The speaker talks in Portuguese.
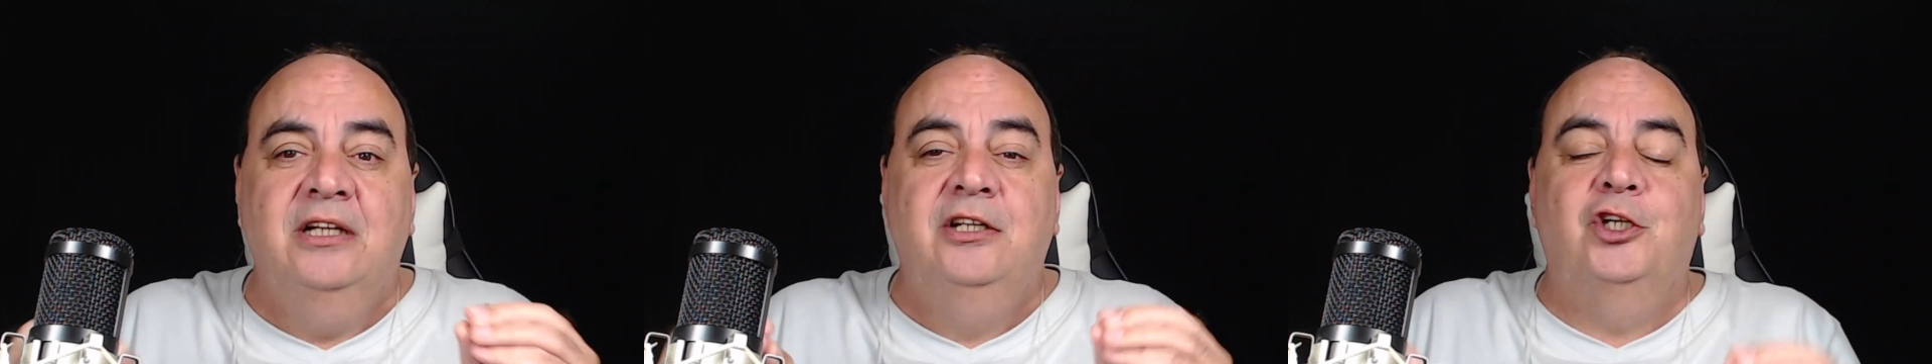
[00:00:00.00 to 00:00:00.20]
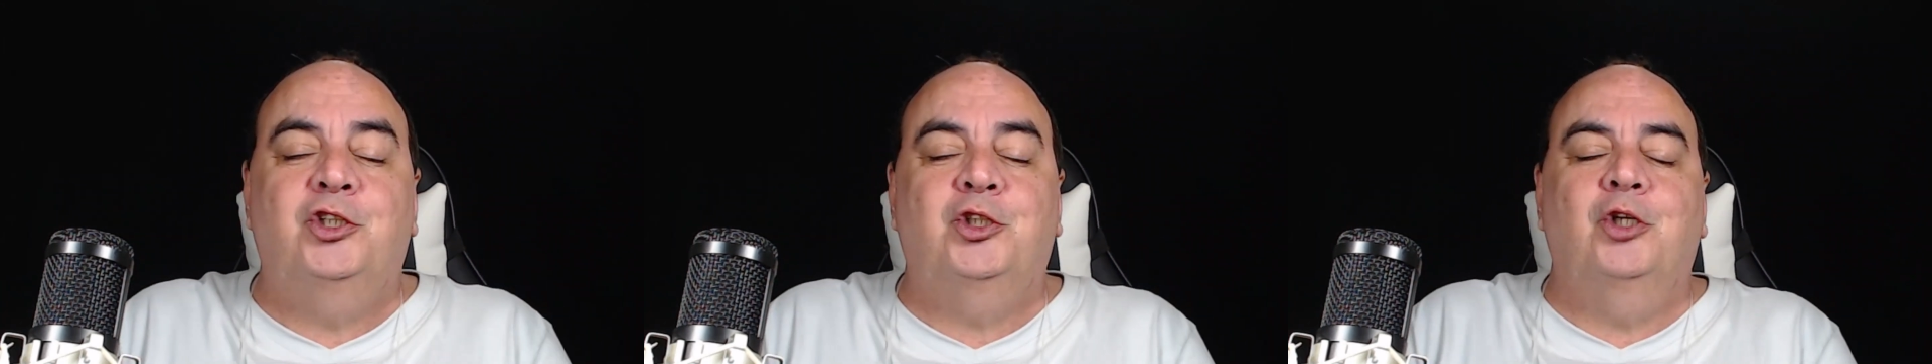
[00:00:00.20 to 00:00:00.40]

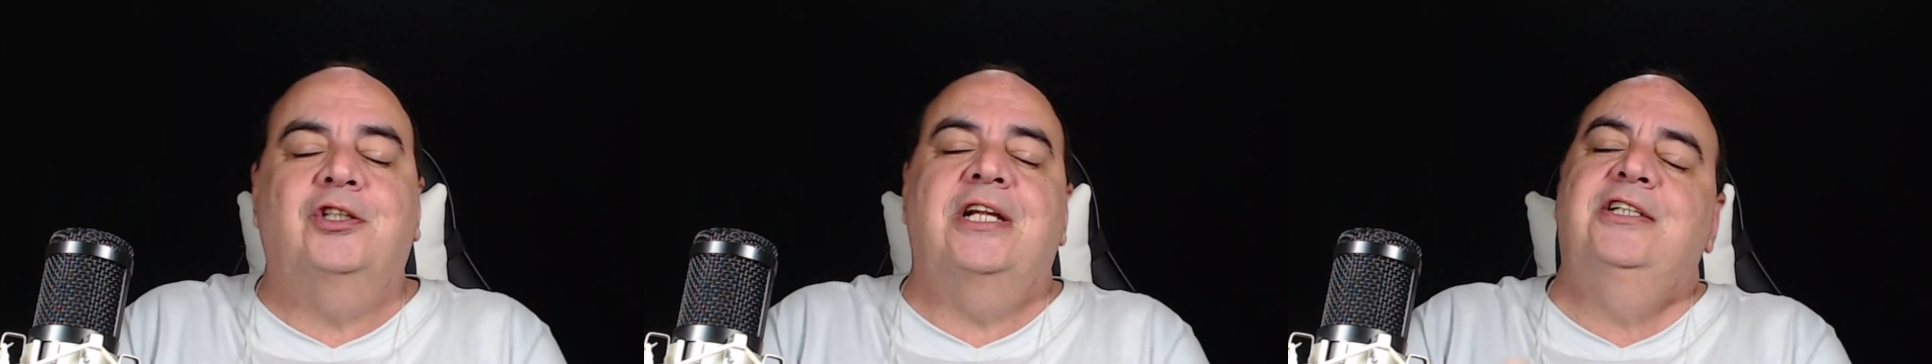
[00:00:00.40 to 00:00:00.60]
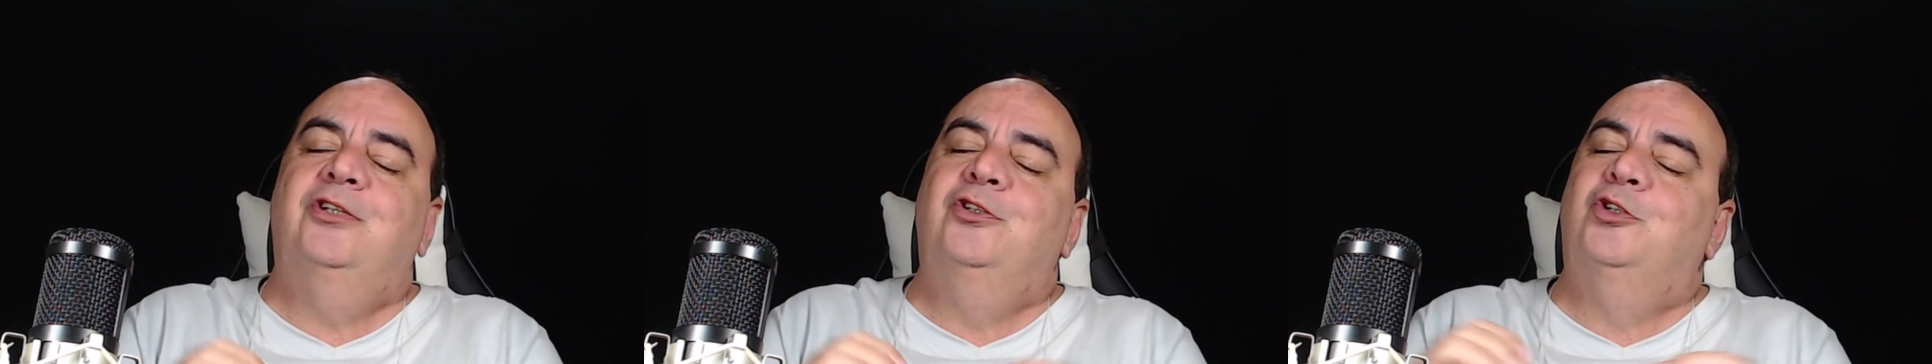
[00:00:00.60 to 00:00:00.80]
e eu estou
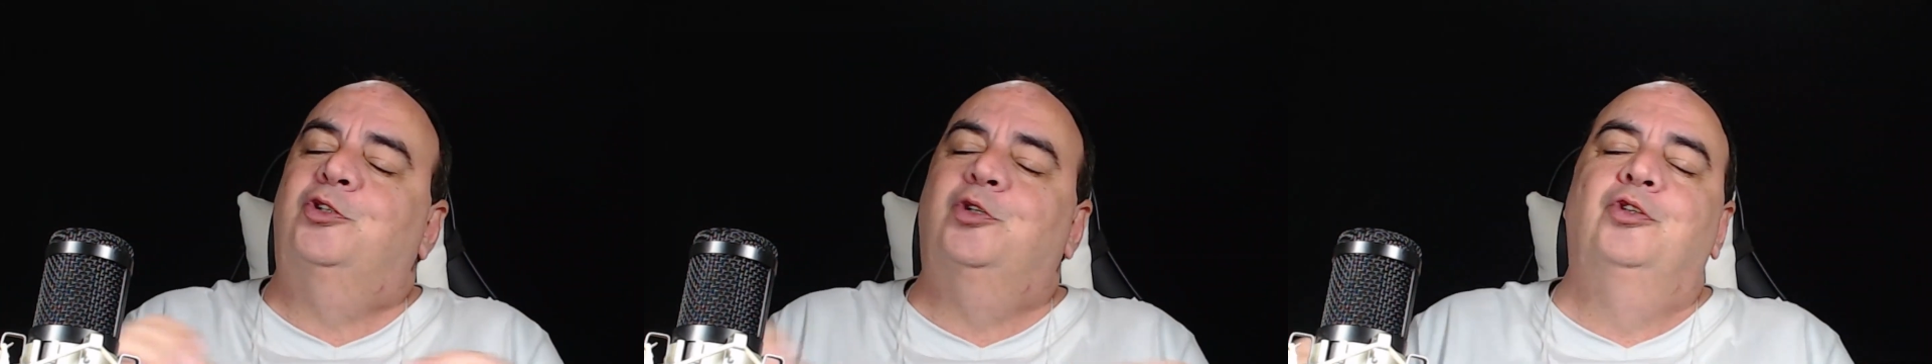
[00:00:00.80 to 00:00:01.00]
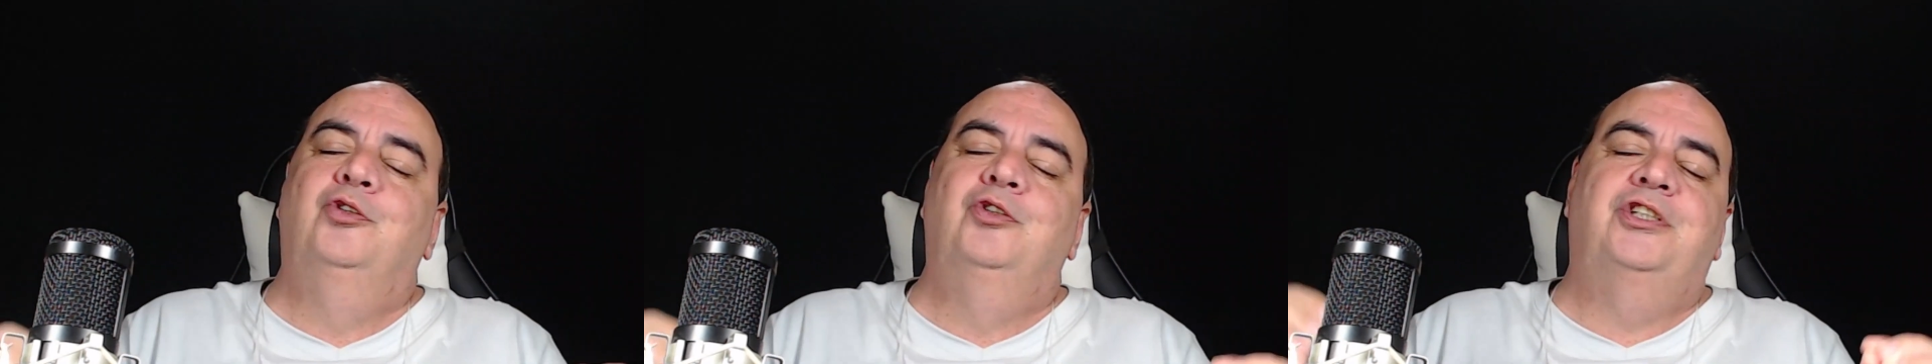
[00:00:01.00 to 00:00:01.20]
trazendo
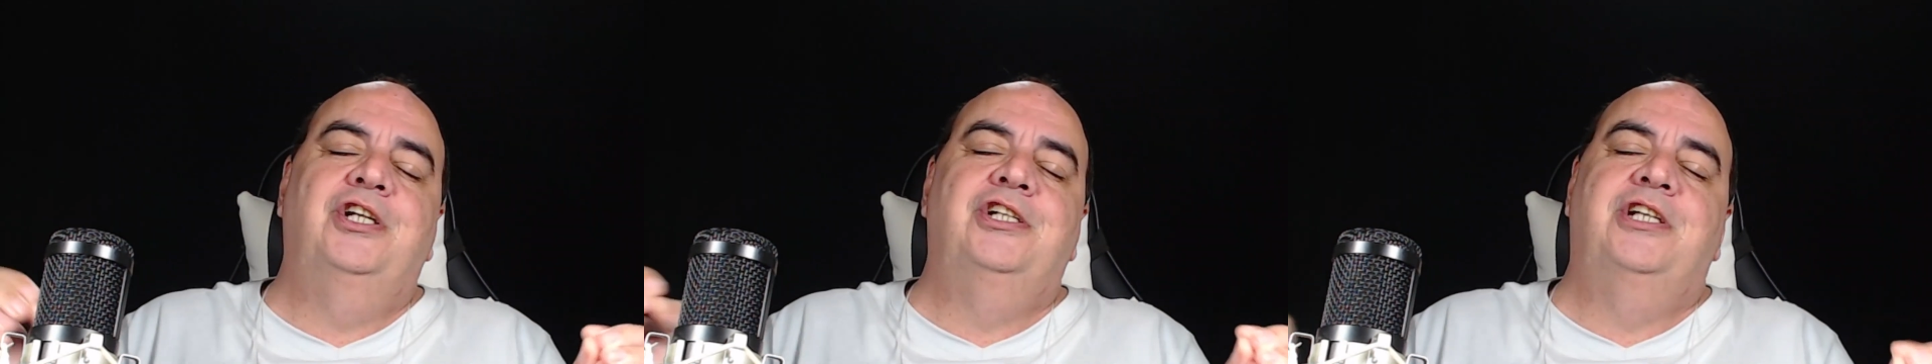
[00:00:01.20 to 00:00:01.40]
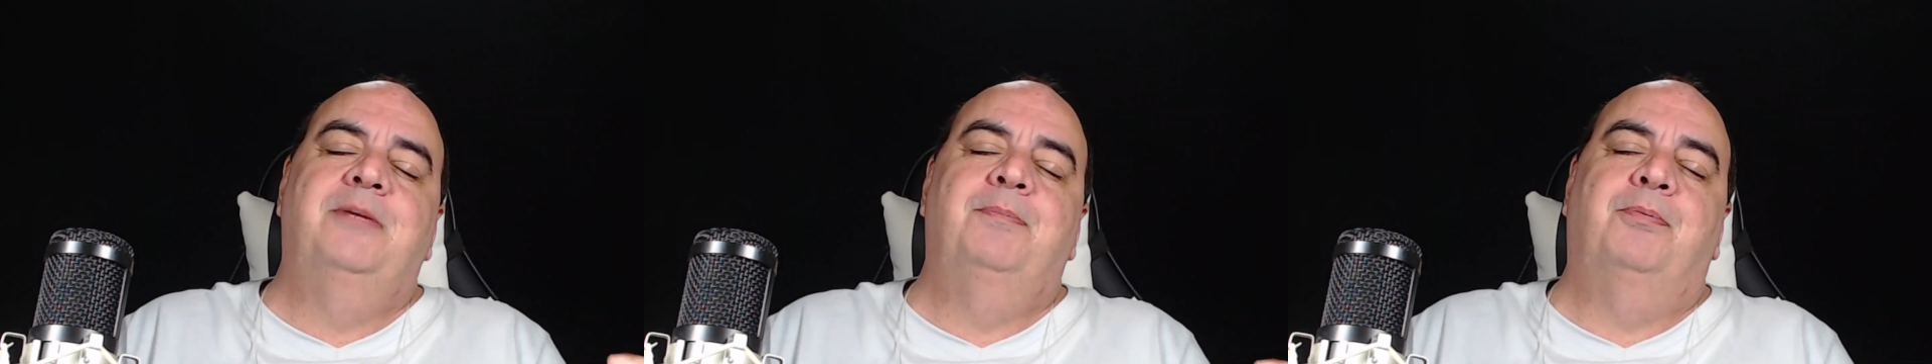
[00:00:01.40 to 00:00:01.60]
tudo
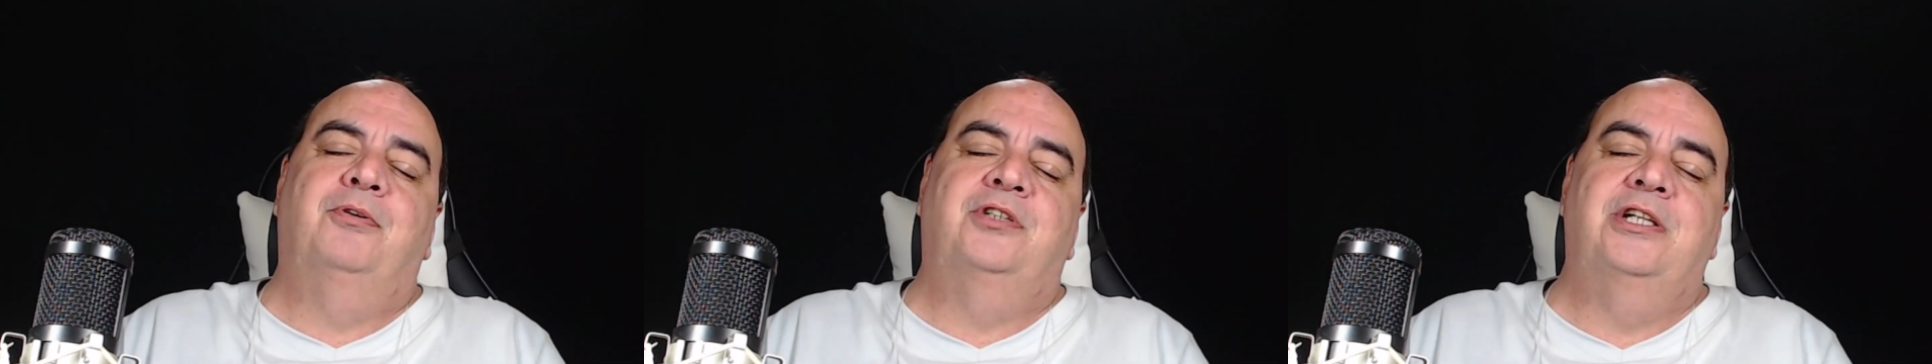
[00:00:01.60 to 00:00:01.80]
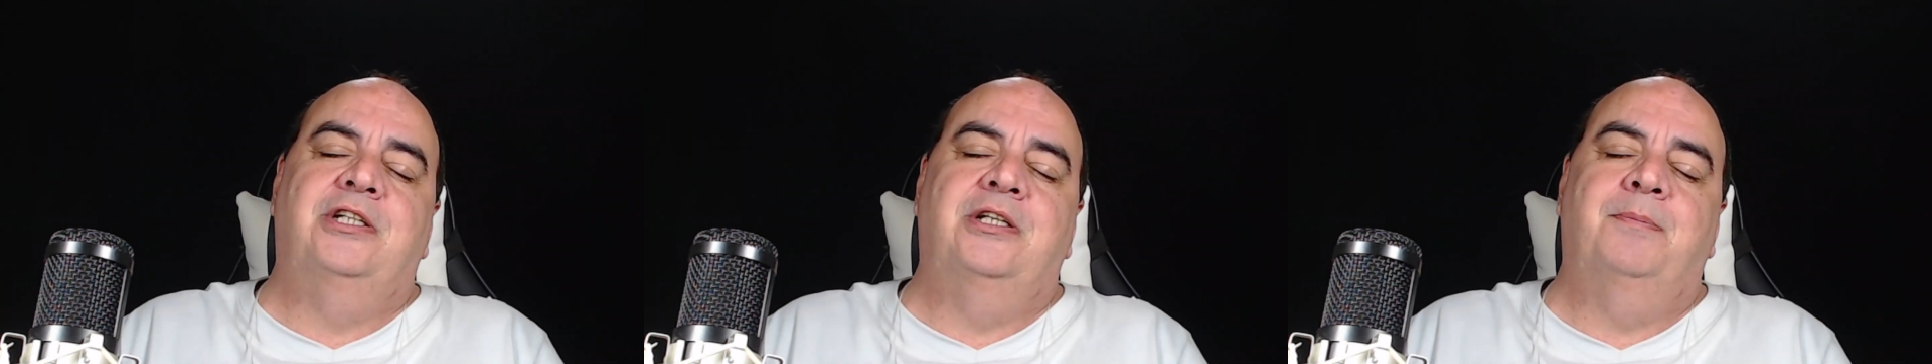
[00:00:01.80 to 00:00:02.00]
titi
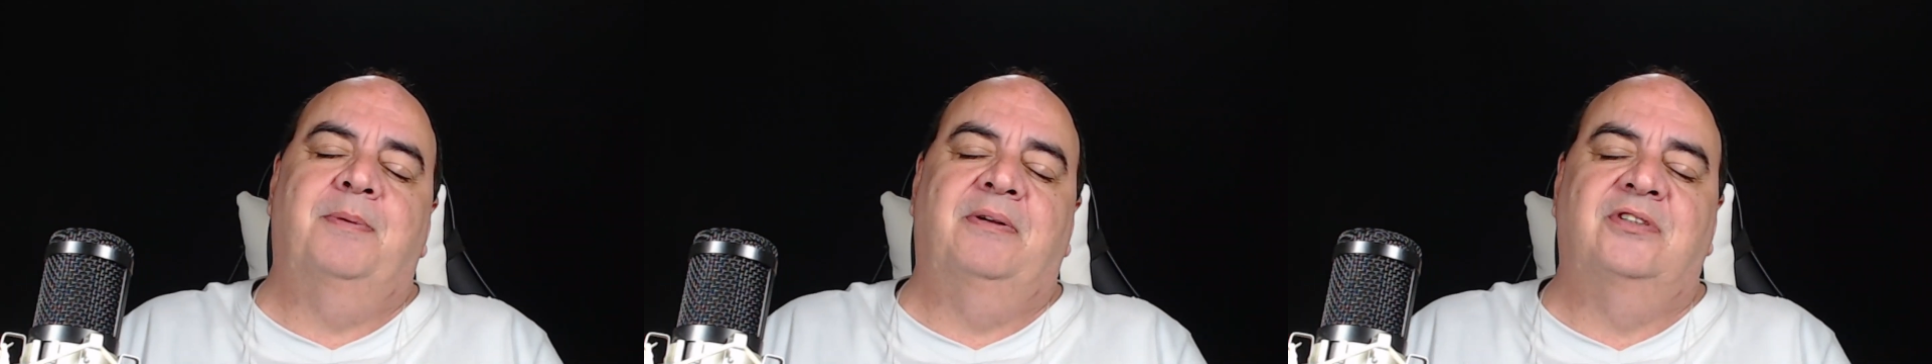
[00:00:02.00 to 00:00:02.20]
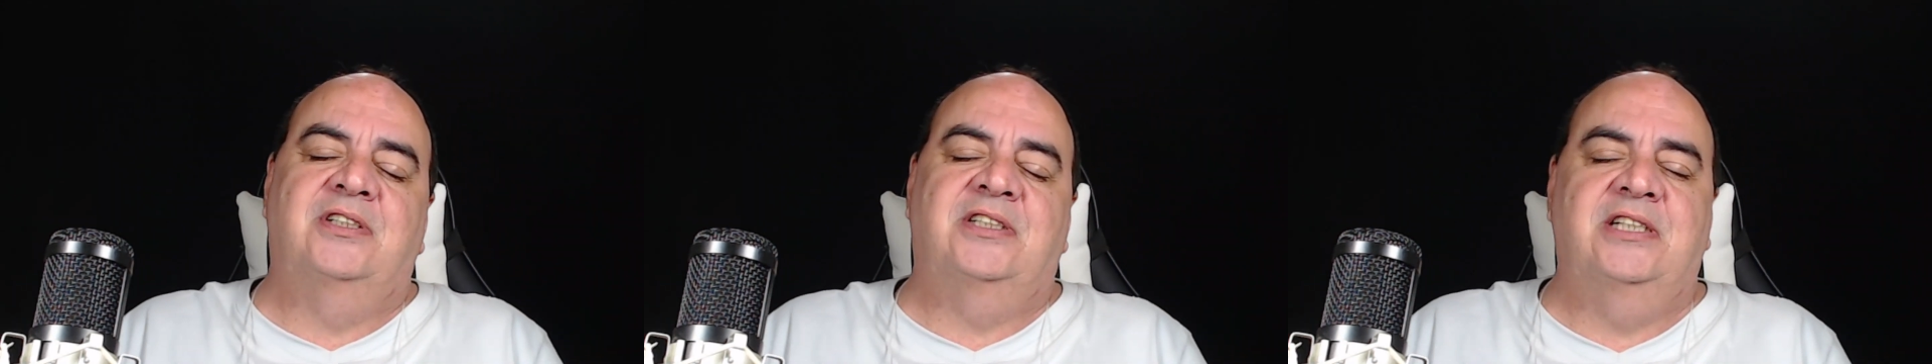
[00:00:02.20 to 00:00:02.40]
por titi
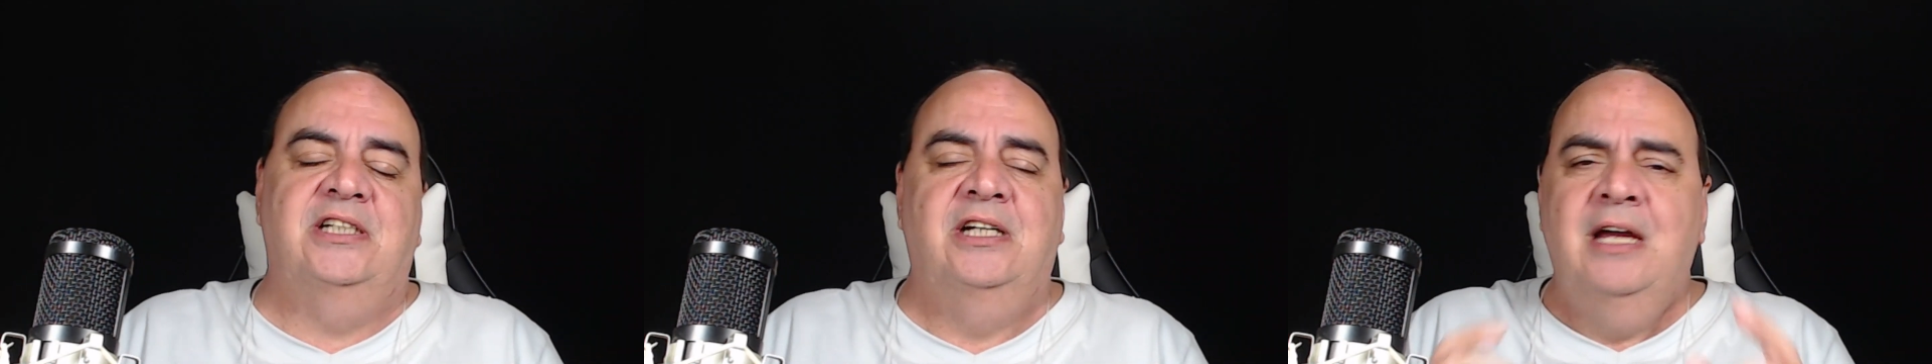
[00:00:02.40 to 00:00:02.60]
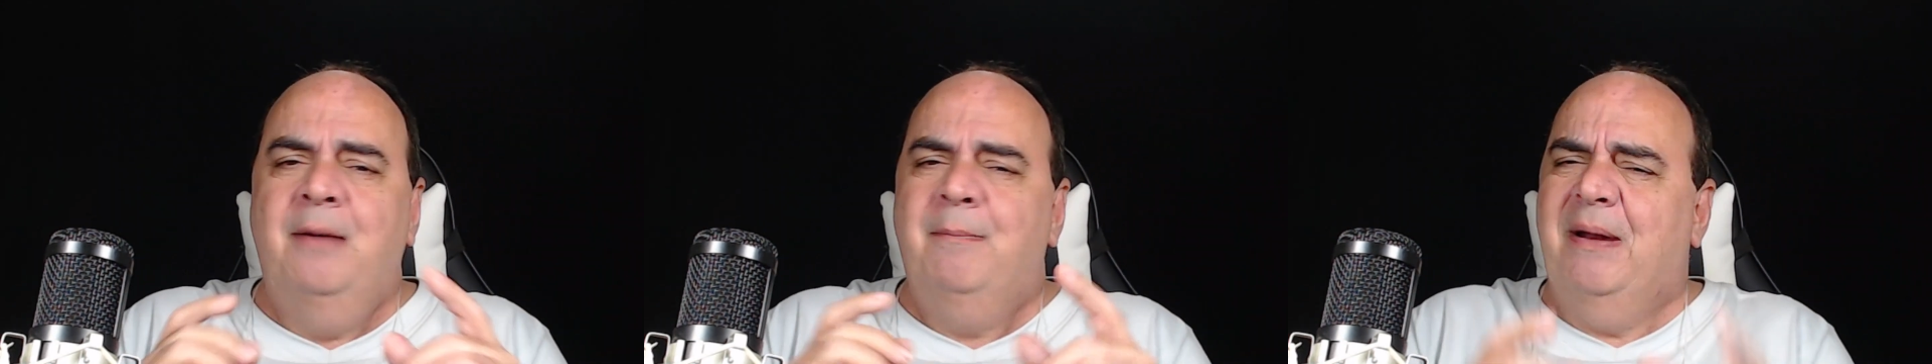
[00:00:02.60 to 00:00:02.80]
para você,